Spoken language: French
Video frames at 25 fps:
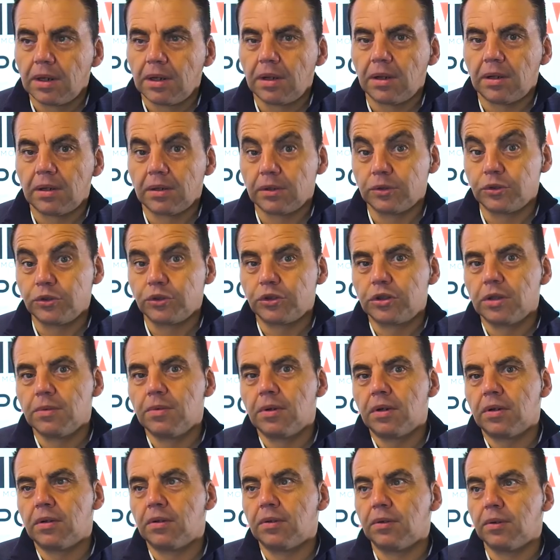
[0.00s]
Alors
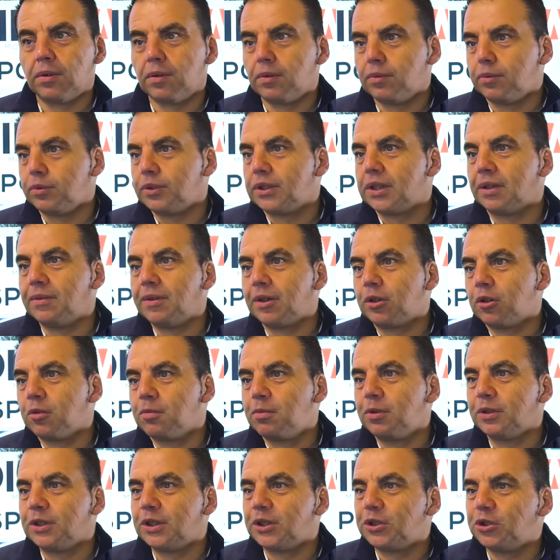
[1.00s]
justement, vous savez que
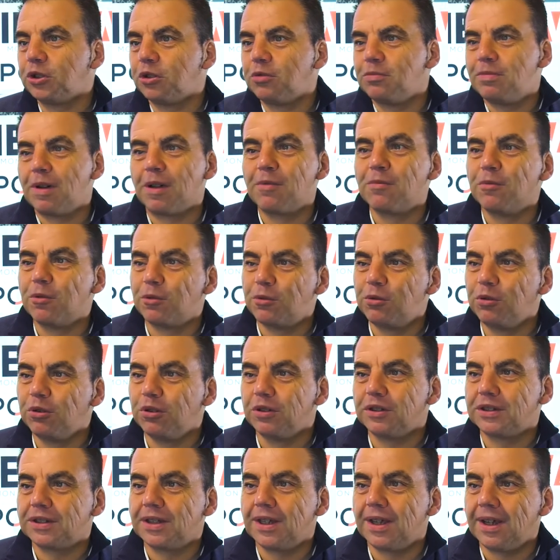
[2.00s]
l'opposition parle beaucoup
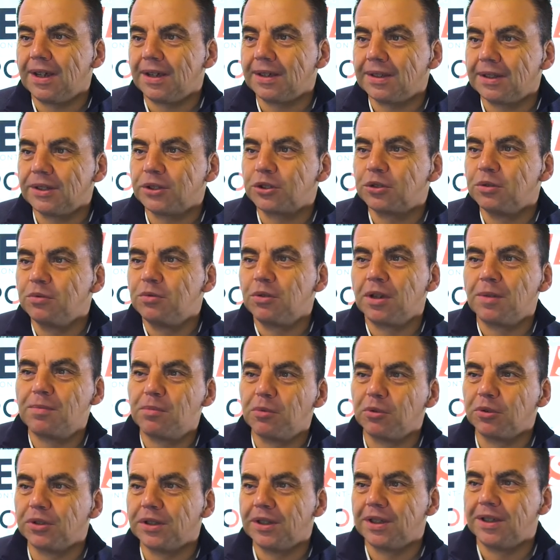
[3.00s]
de cela. Qu'est-ce que vous
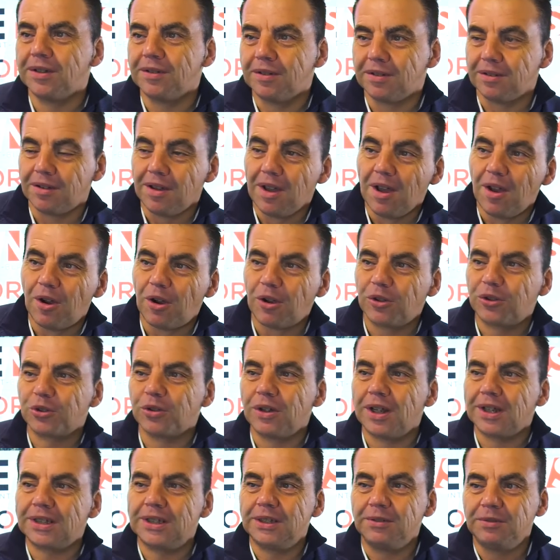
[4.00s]
répondez euh, entre
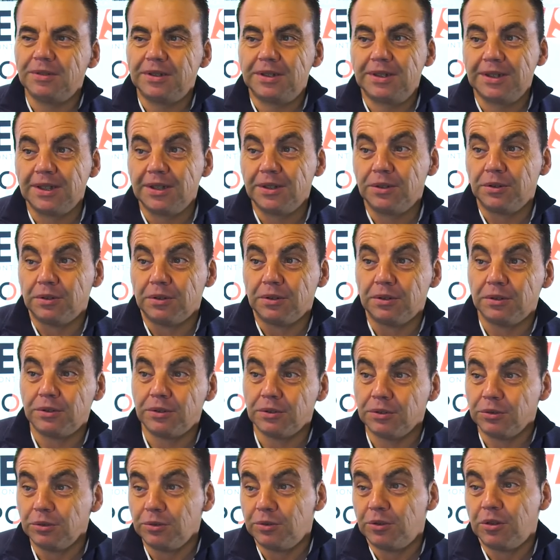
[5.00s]
l'activité
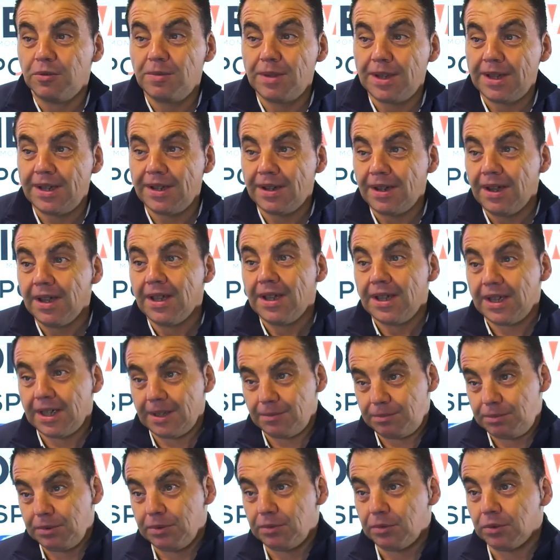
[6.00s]
de, nouveau maire et
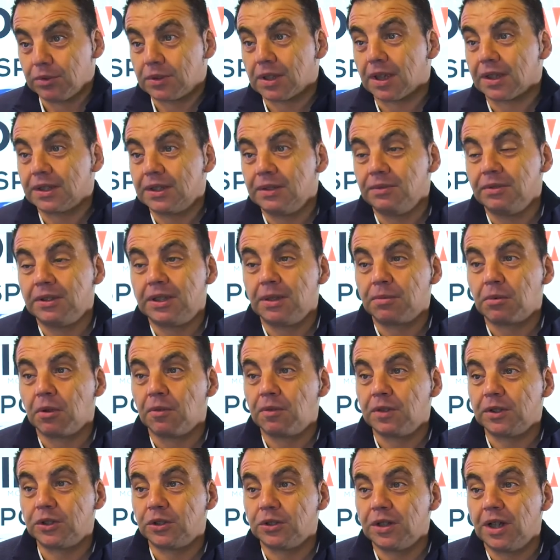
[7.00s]
puis votre activité
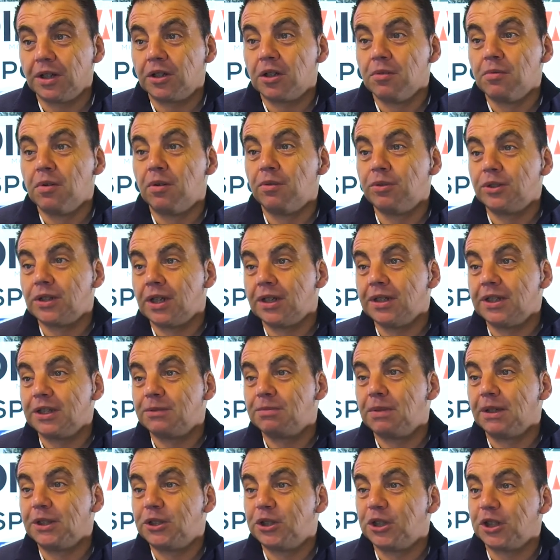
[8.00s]
professionnelle Comment vous avez
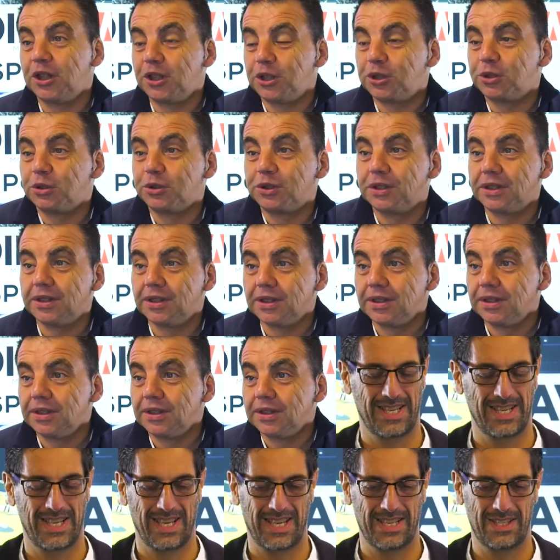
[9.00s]
dispatché les choses
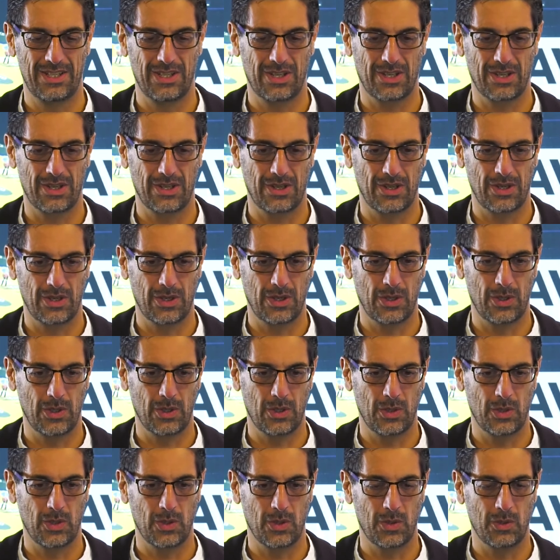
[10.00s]
alors,
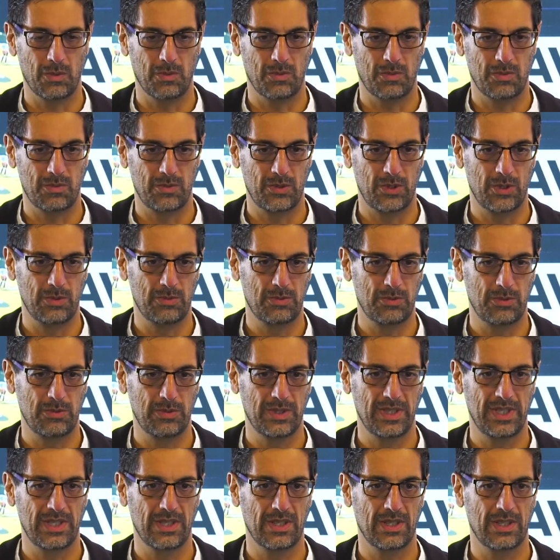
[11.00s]

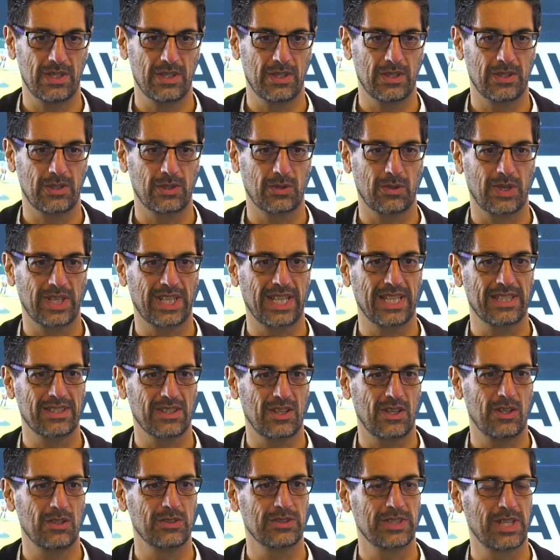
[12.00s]
depuis
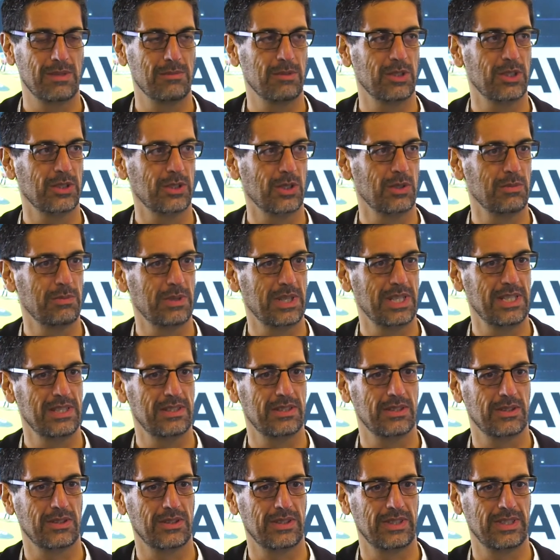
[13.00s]
3-4 ans au sein de mon
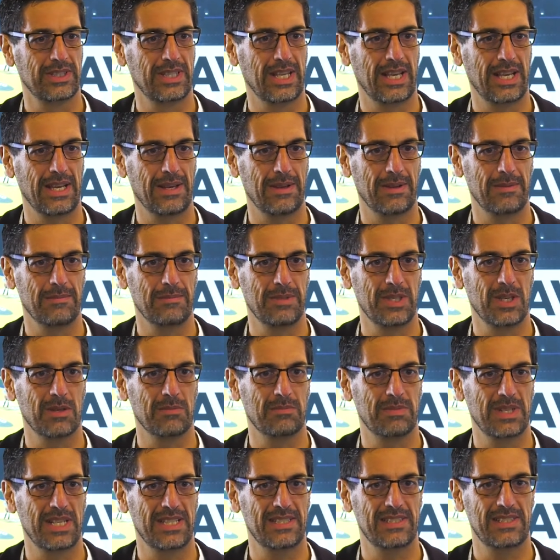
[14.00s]
entreprise, on a mis en
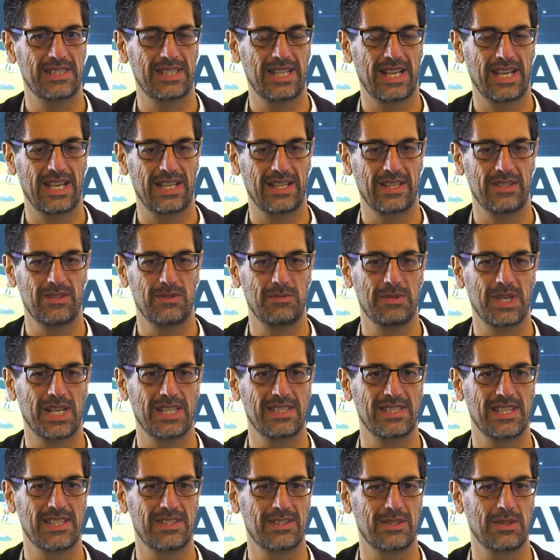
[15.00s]
place la
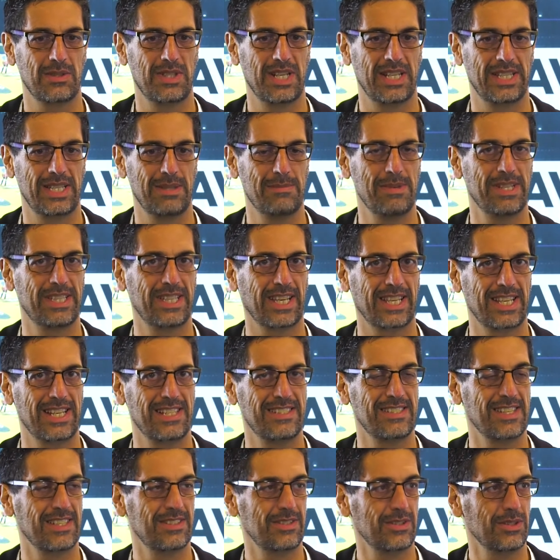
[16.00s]
numérisation et la
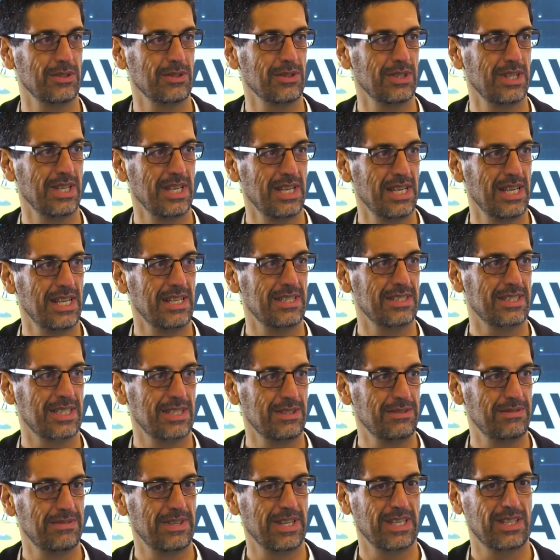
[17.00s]
dématérialisation, ce
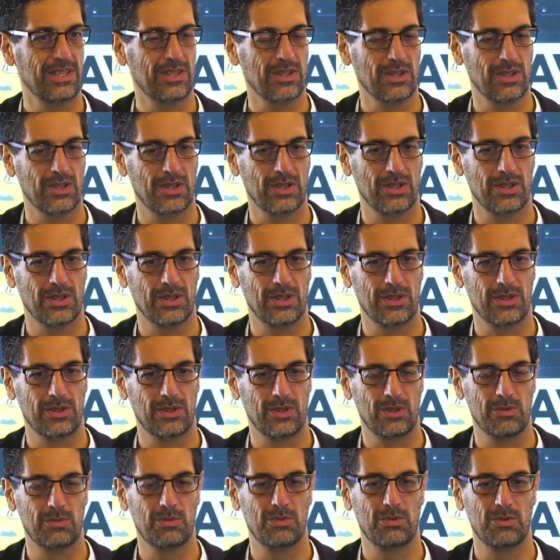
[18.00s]
qui fait que
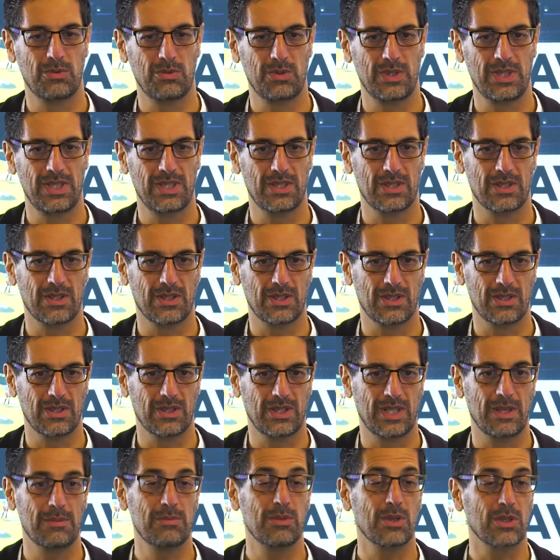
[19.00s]
depuis
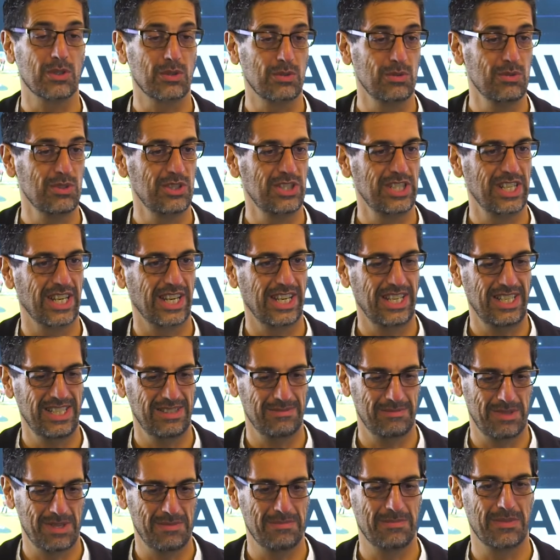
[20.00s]
n'importe où, je dirais,
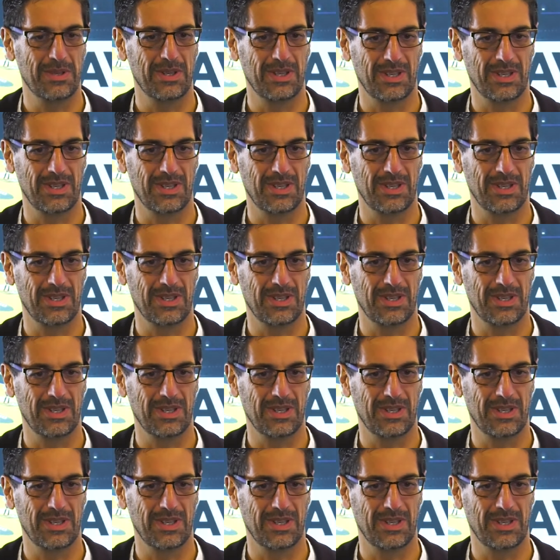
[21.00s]
même